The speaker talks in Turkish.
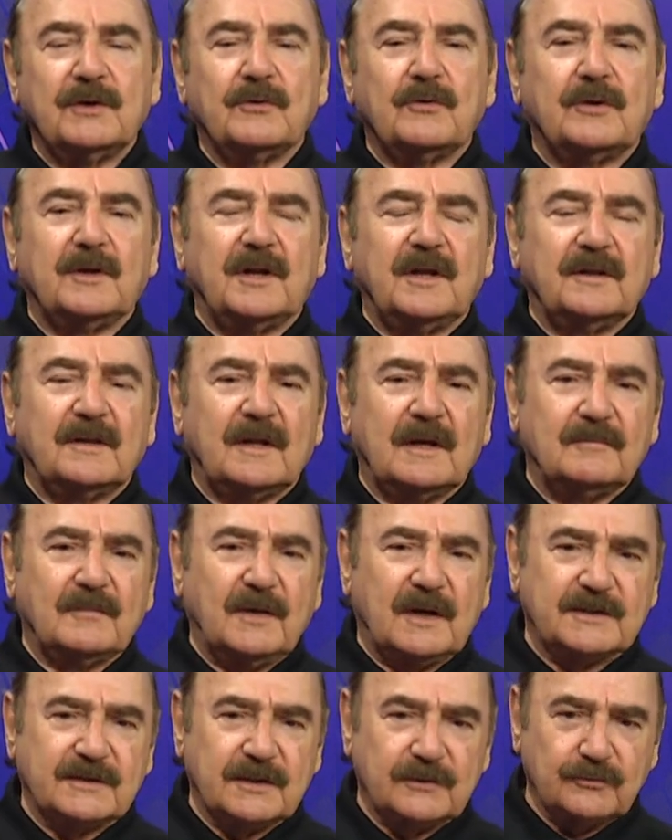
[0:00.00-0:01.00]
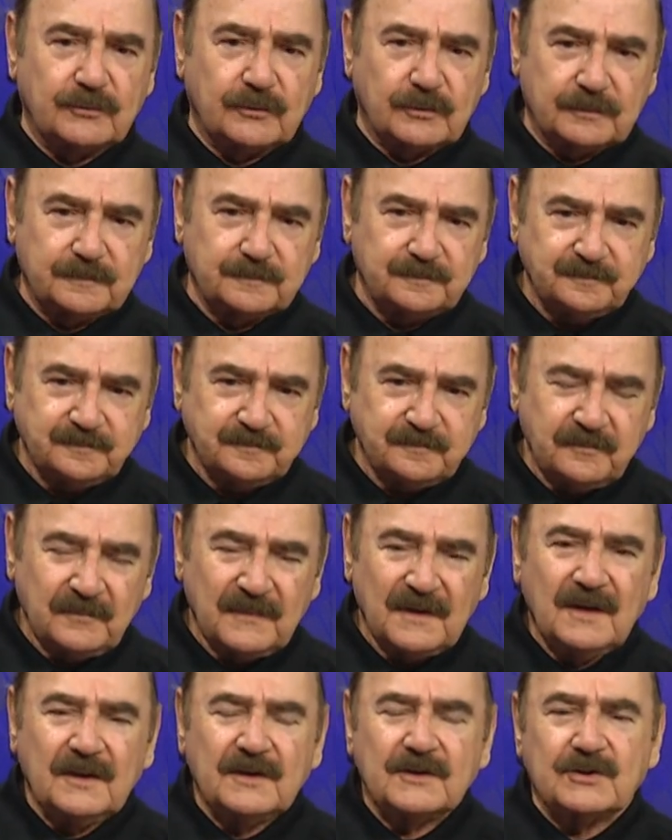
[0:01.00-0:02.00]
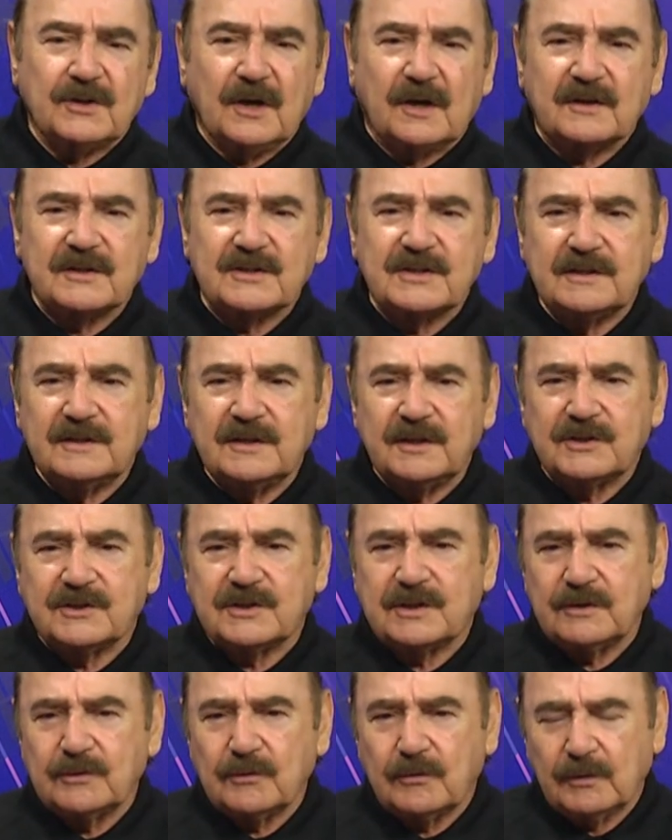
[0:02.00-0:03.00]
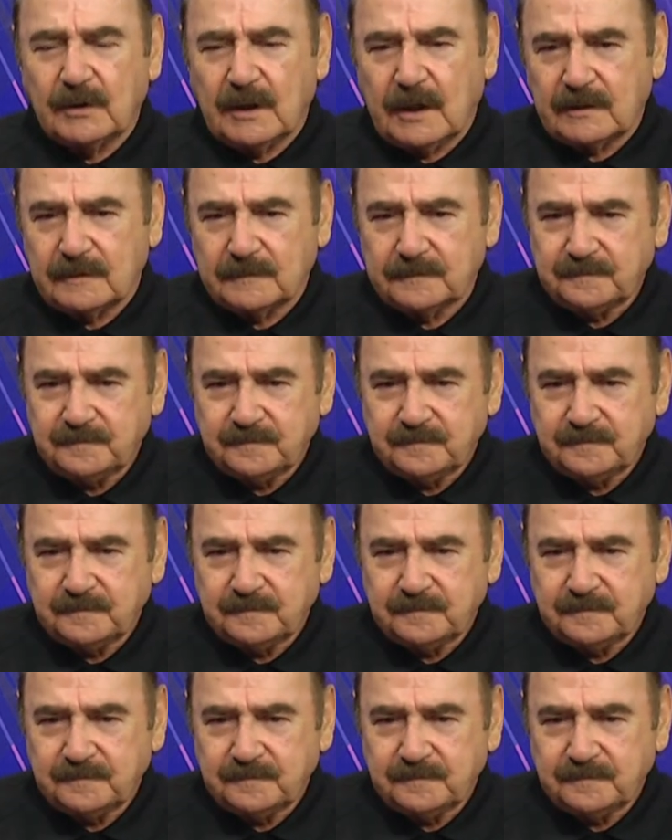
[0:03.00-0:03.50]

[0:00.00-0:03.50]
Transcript: örneğinden bahsediyorum çaresizlik içinde olan,